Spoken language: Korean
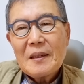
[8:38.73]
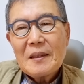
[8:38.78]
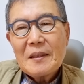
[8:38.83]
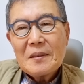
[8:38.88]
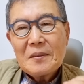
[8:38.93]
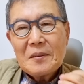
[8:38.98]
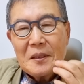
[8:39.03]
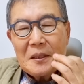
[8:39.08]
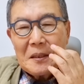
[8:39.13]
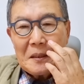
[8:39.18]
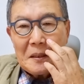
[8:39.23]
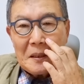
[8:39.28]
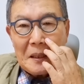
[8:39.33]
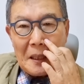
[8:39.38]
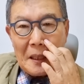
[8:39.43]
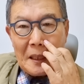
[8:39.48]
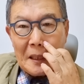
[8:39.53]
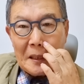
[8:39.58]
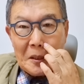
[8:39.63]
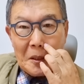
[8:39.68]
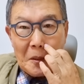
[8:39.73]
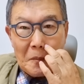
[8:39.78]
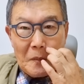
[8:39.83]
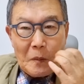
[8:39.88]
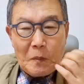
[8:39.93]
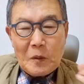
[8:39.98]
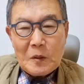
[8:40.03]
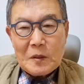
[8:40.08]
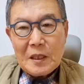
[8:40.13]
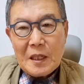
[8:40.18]
우리 사랑하는 선배
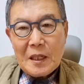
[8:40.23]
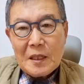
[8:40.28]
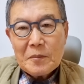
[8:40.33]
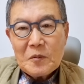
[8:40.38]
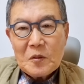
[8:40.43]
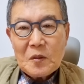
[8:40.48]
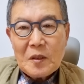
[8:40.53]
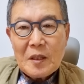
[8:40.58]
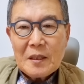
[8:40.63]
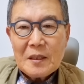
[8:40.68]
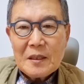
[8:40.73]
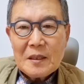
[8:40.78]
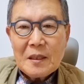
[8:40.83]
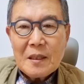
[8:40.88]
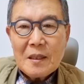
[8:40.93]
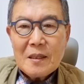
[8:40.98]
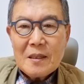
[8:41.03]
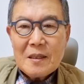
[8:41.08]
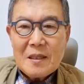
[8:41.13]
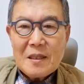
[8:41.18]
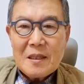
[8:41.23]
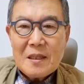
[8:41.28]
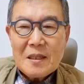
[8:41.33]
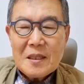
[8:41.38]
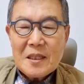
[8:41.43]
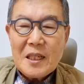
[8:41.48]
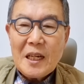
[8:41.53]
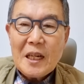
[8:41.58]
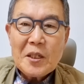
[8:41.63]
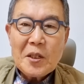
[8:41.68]
목사님 중에는 어,
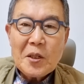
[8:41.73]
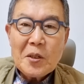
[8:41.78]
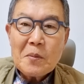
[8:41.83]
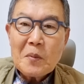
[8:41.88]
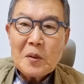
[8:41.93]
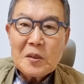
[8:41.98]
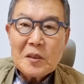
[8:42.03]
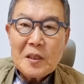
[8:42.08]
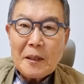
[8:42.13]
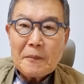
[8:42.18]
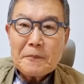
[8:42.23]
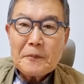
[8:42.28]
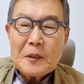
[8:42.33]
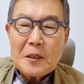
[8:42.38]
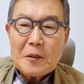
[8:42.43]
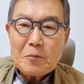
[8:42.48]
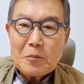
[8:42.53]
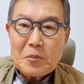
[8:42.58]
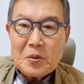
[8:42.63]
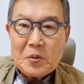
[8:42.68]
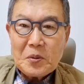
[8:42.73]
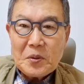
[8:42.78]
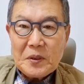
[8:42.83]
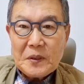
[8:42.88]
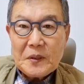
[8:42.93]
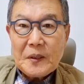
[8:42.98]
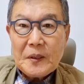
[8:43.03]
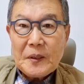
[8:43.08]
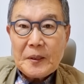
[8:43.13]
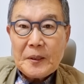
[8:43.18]
자녀를 먼저 앞세운 분도
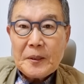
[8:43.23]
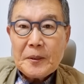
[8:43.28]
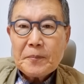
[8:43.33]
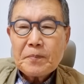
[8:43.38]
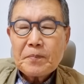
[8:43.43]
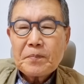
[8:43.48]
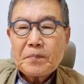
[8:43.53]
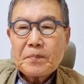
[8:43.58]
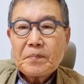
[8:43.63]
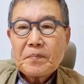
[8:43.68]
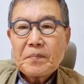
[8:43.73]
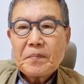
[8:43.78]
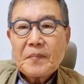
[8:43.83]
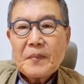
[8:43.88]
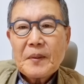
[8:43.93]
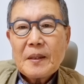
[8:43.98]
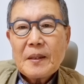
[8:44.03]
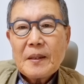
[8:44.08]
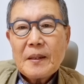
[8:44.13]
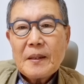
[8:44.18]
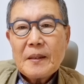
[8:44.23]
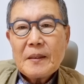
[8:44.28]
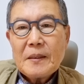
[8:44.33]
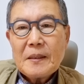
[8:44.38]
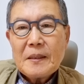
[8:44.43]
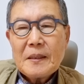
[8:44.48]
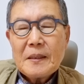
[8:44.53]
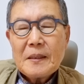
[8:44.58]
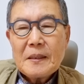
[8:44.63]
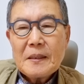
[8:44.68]
있어요.
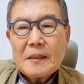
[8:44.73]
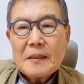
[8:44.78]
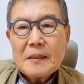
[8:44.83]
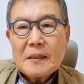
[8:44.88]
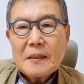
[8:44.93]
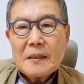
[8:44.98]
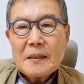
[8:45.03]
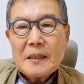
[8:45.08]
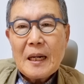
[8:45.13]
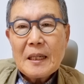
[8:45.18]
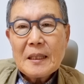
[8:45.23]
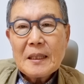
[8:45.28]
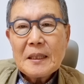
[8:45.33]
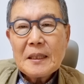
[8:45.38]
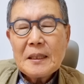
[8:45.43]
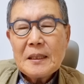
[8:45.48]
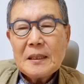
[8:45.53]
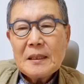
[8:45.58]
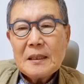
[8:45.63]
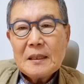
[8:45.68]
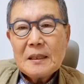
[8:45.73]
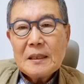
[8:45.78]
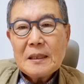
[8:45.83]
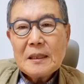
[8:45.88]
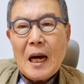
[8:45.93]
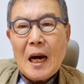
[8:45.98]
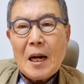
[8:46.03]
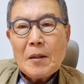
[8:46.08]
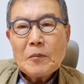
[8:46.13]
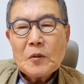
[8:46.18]
어, 그 아들이
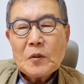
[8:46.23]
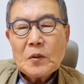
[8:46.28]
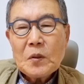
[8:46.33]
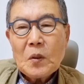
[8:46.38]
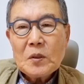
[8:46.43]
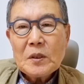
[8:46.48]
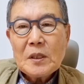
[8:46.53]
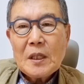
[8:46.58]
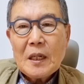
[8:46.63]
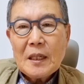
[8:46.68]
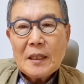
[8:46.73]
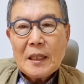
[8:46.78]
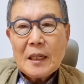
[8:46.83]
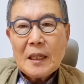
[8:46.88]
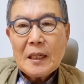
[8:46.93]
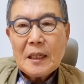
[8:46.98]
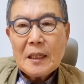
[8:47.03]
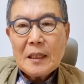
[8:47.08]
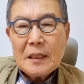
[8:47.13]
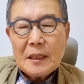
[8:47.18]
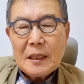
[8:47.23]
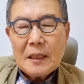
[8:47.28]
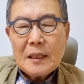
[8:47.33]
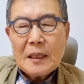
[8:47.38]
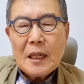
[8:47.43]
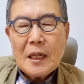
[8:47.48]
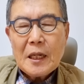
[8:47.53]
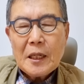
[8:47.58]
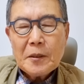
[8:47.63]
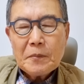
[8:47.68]
암으로 고생하다가
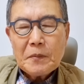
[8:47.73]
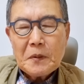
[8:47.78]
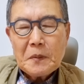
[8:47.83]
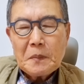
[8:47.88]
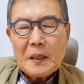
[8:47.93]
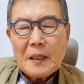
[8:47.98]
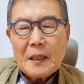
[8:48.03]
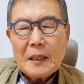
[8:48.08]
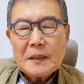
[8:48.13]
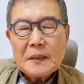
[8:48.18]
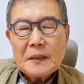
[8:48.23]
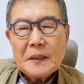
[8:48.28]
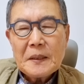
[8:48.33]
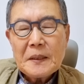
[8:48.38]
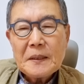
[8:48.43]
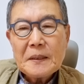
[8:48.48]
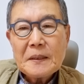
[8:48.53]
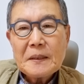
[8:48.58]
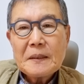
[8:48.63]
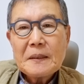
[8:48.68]
하나님 품에 갔어요.